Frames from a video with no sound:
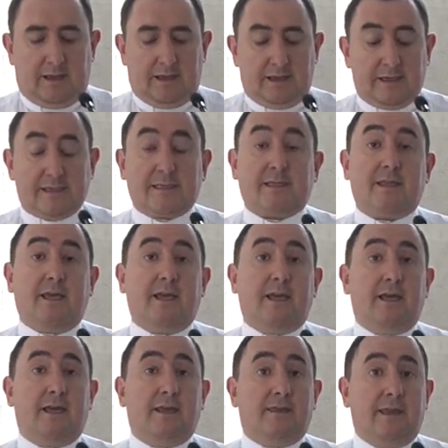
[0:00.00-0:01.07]
En
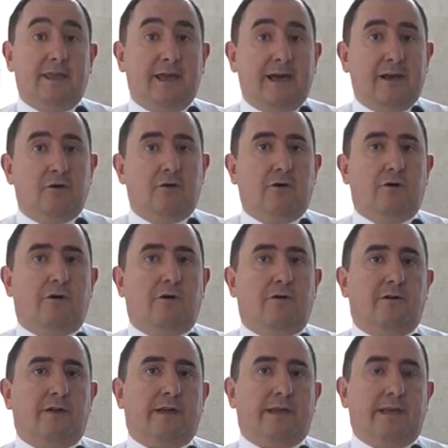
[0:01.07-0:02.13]
este
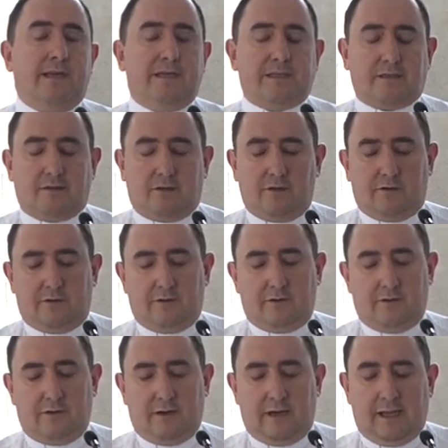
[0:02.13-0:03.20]
diálogo Cristo
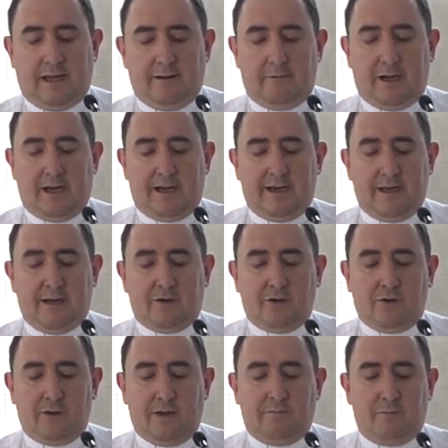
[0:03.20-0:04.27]
le habla a
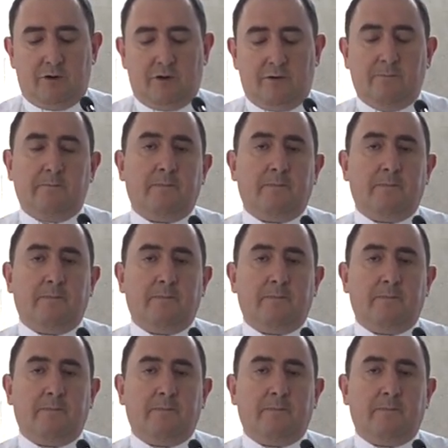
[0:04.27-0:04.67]
Nicodemo